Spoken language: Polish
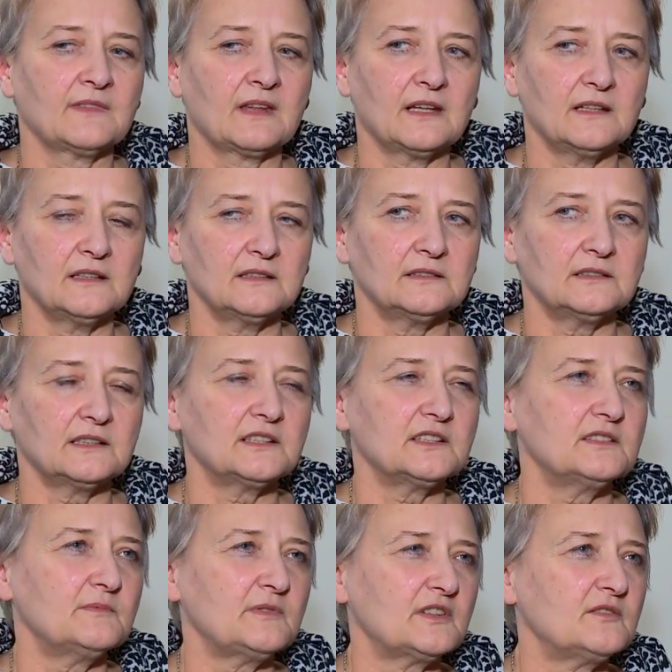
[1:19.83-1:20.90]
e, takie
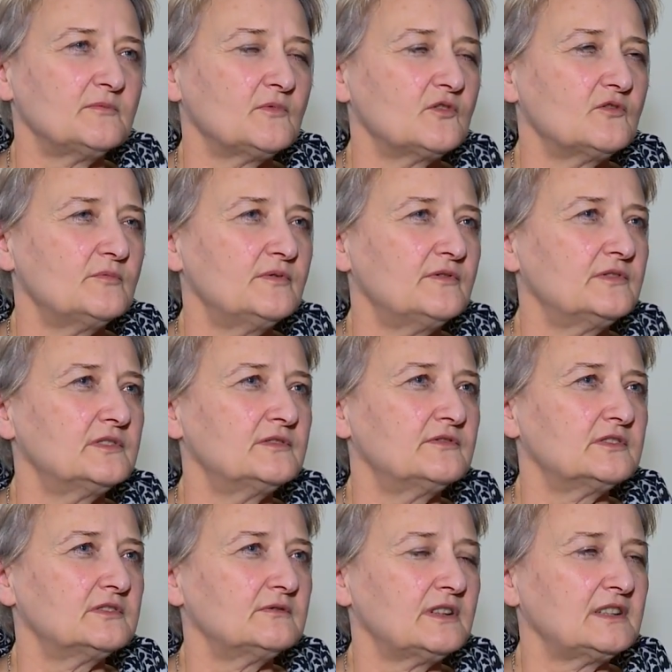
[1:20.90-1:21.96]
ziemniaki mogły być
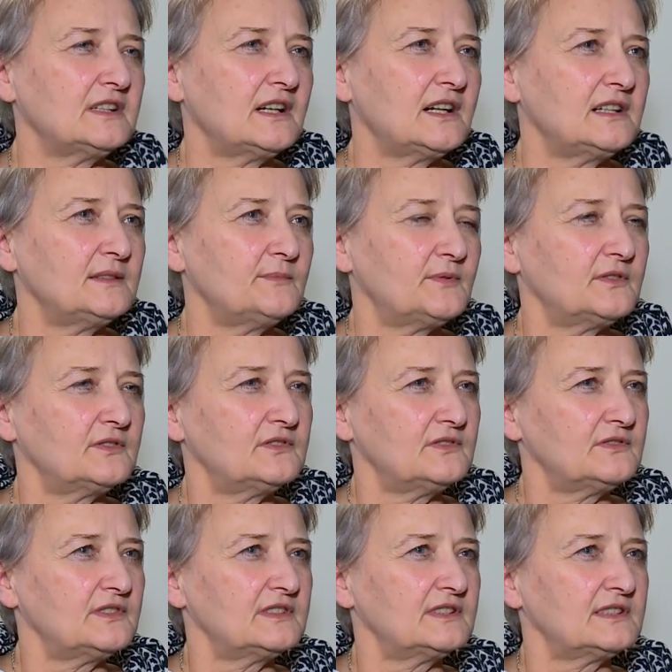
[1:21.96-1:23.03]
wysyłane, ale
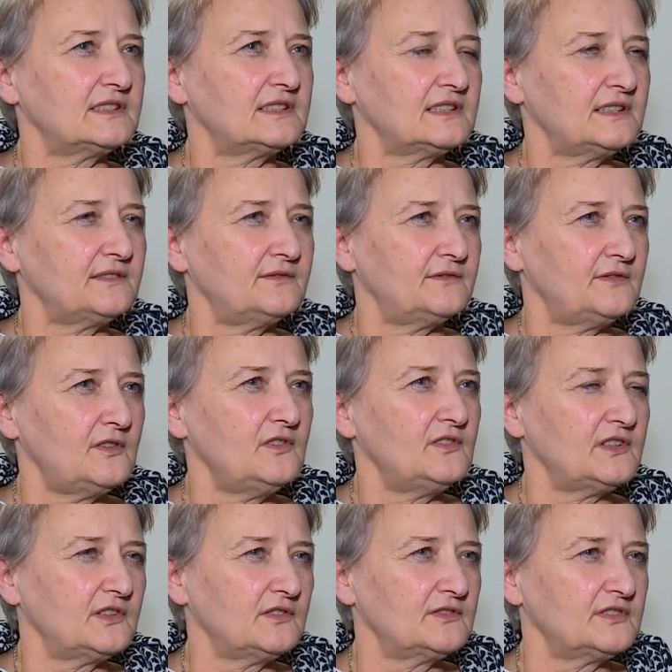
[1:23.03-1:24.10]
pochodzące ze stref
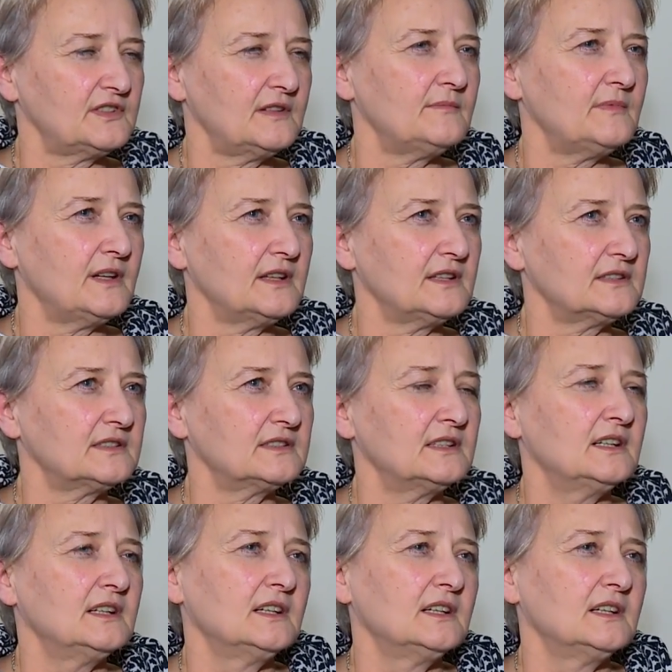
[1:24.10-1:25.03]
wolnych od CMS.